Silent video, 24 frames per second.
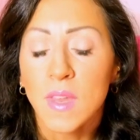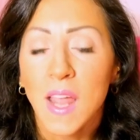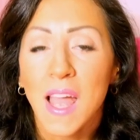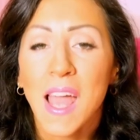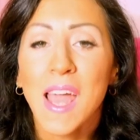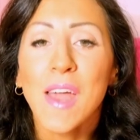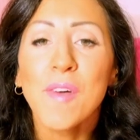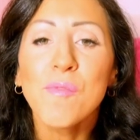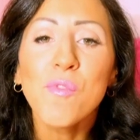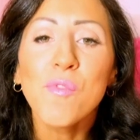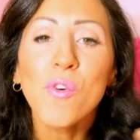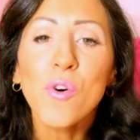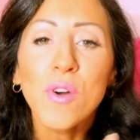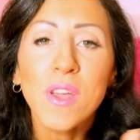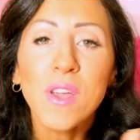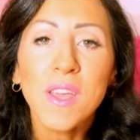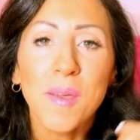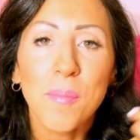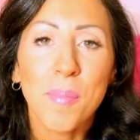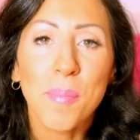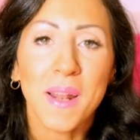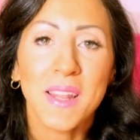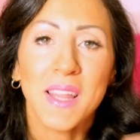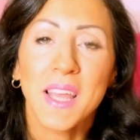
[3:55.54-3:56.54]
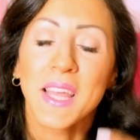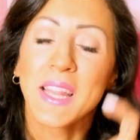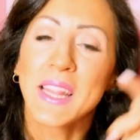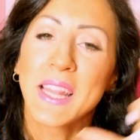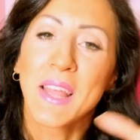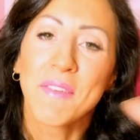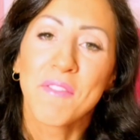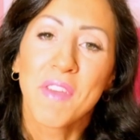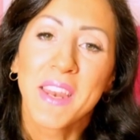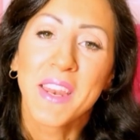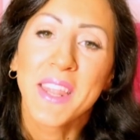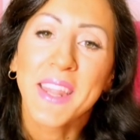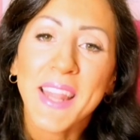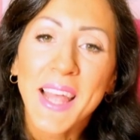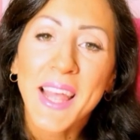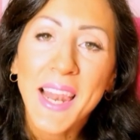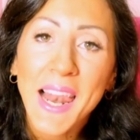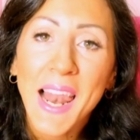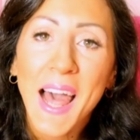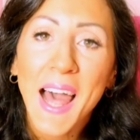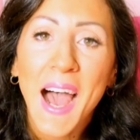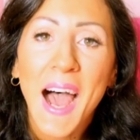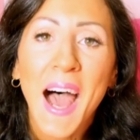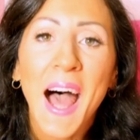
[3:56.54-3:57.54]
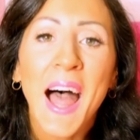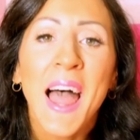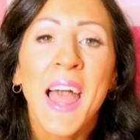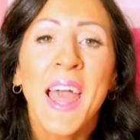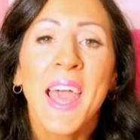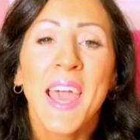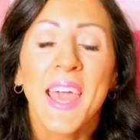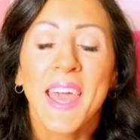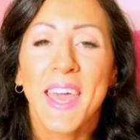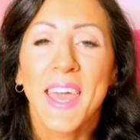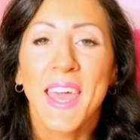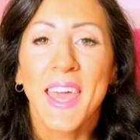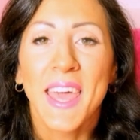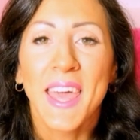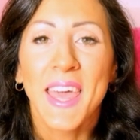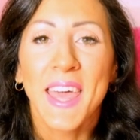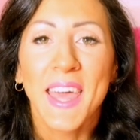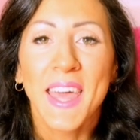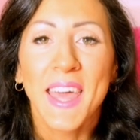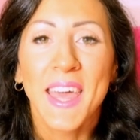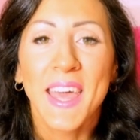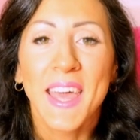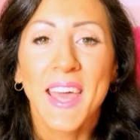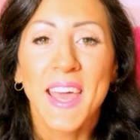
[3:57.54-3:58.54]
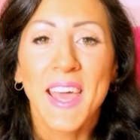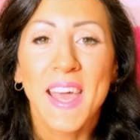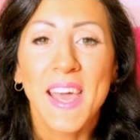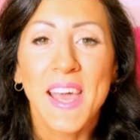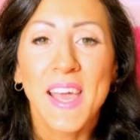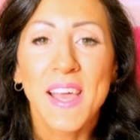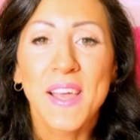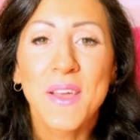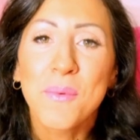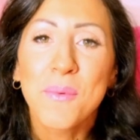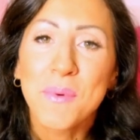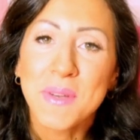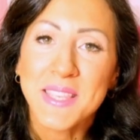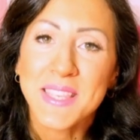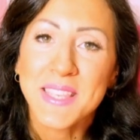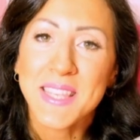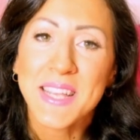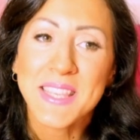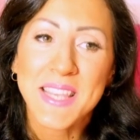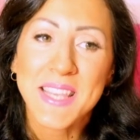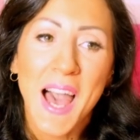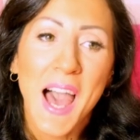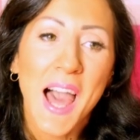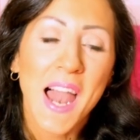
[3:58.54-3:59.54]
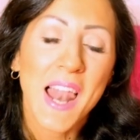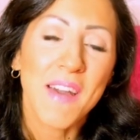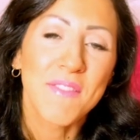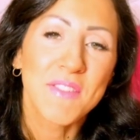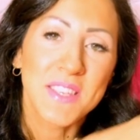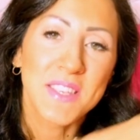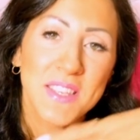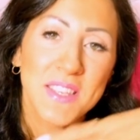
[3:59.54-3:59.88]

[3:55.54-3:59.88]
e voi praticamente venite là e in questa sala vi